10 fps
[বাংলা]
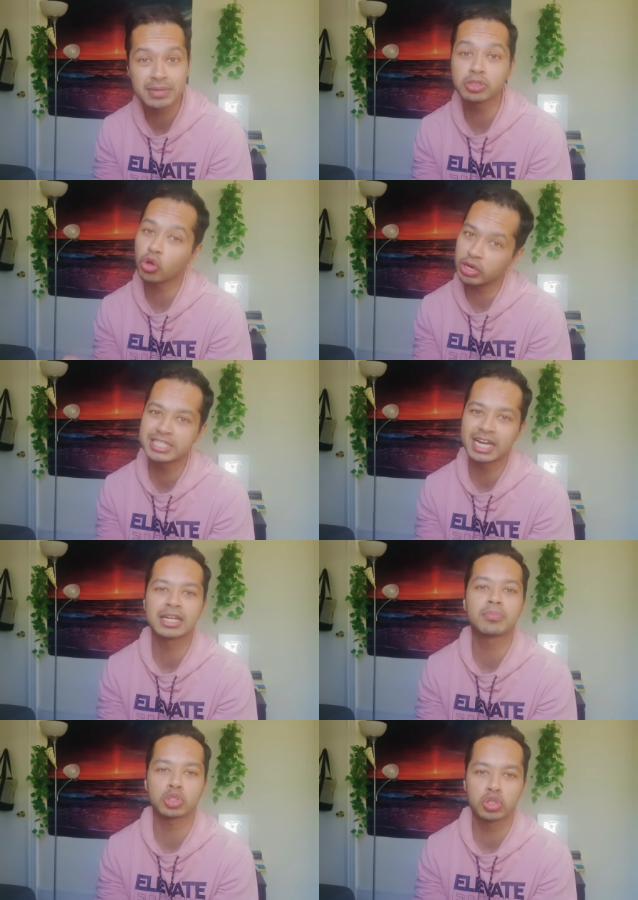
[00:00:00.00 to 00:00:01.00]
যাবেন তখন এই
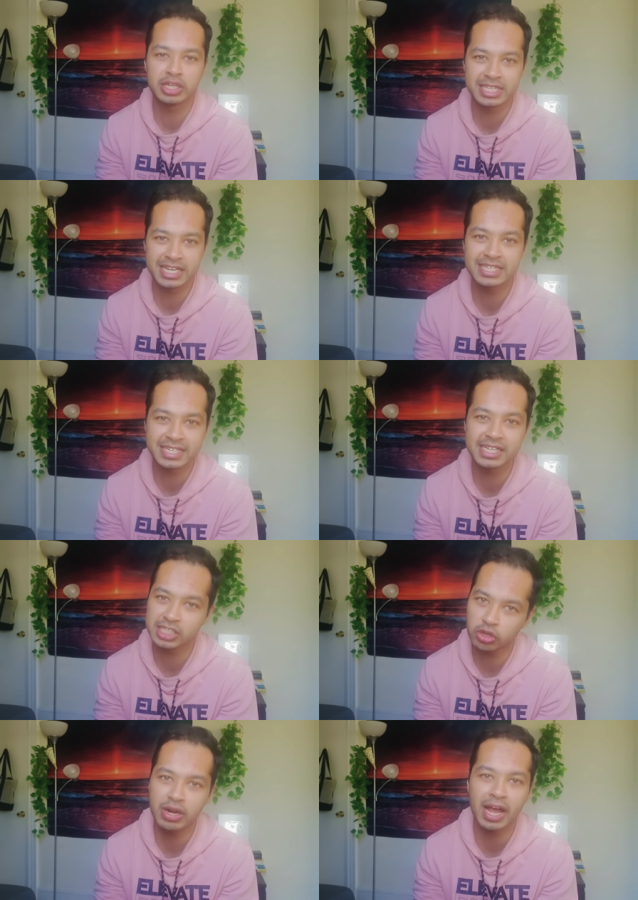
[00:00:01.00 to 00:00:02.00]
চারটা প্রশ্ন নিজেকে
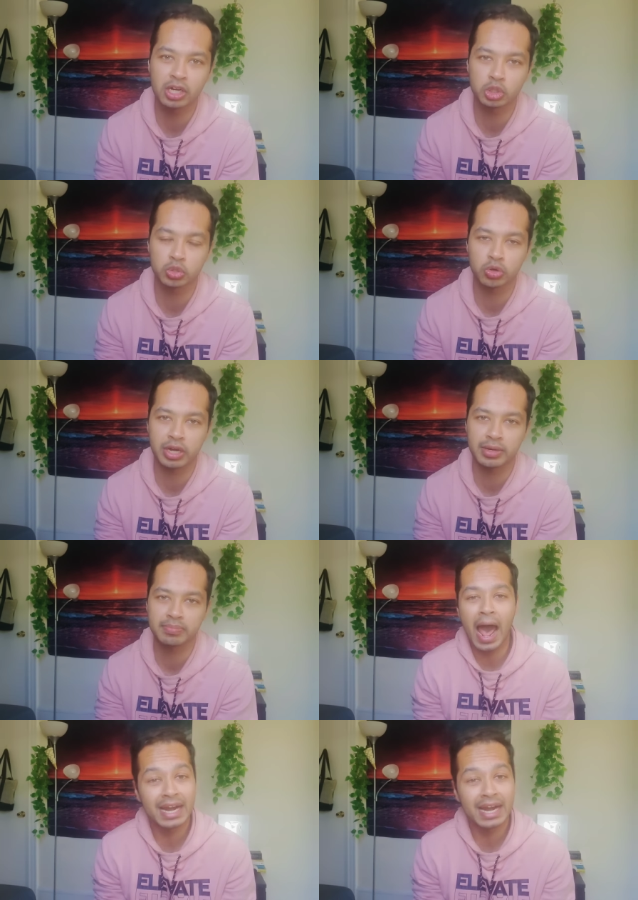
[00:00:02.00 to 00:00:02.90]
জিজ্ঞাসা করে আগানো শুরু করেন